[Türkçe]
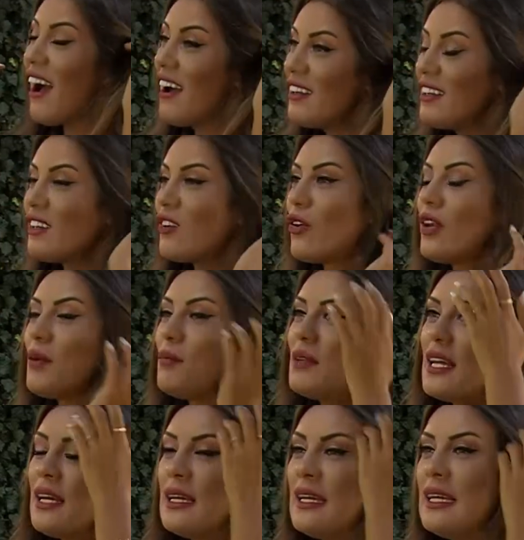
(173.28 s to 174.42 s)
Aynen öyle. Bir
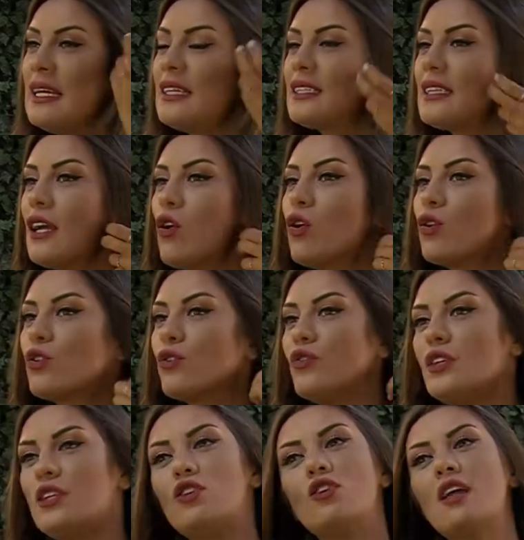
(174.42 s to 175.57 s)
de şey oldu
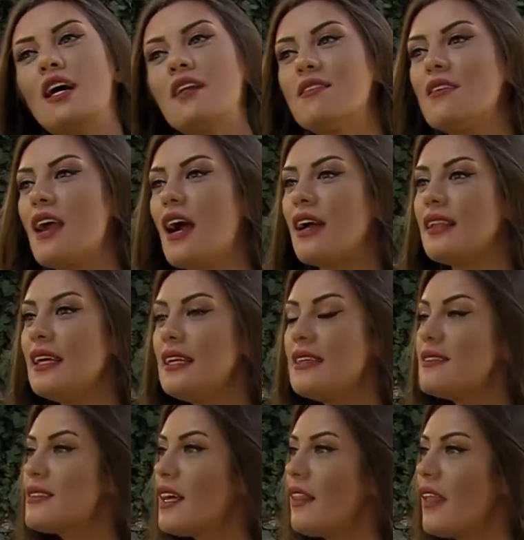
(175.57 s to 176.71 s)
videodan ziyade
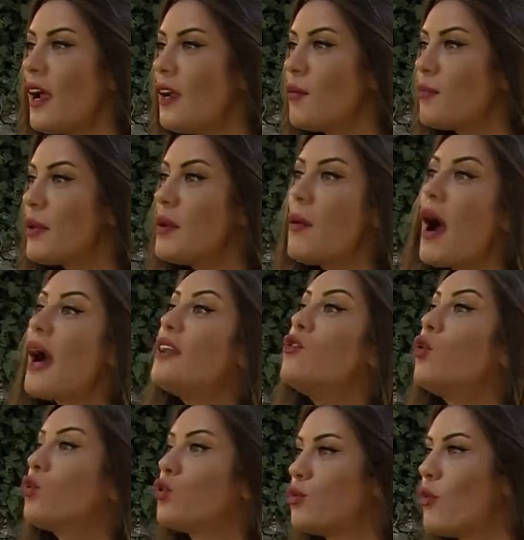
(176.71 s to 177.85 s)
insanlar benim anne
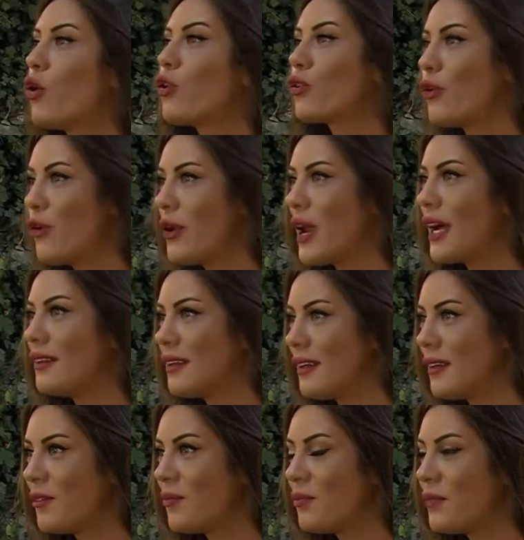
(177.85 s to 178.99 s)
olduğumu orada öğrendi.
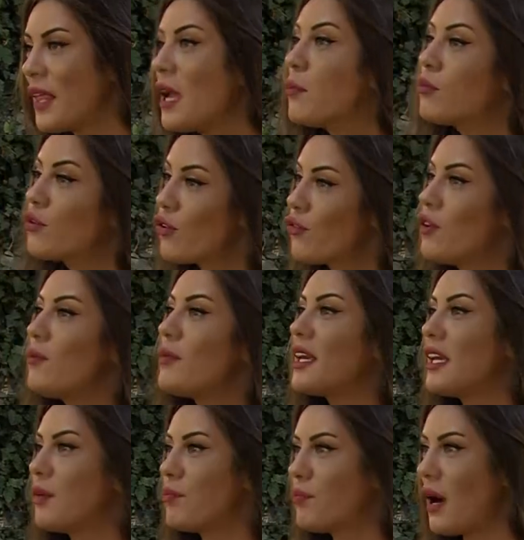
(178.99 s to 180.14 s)
Hı Profilime
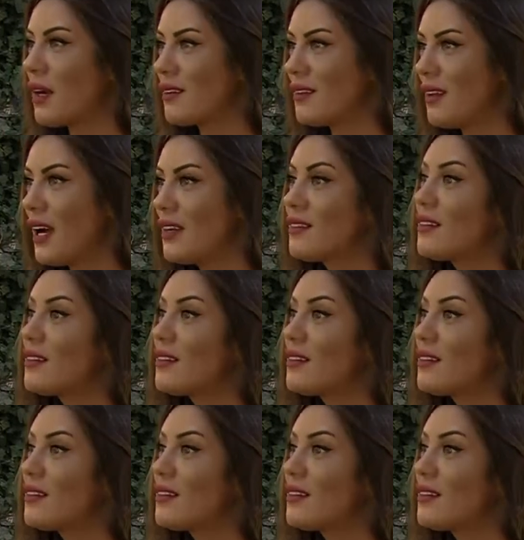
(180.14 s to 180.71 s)
girip baktılar.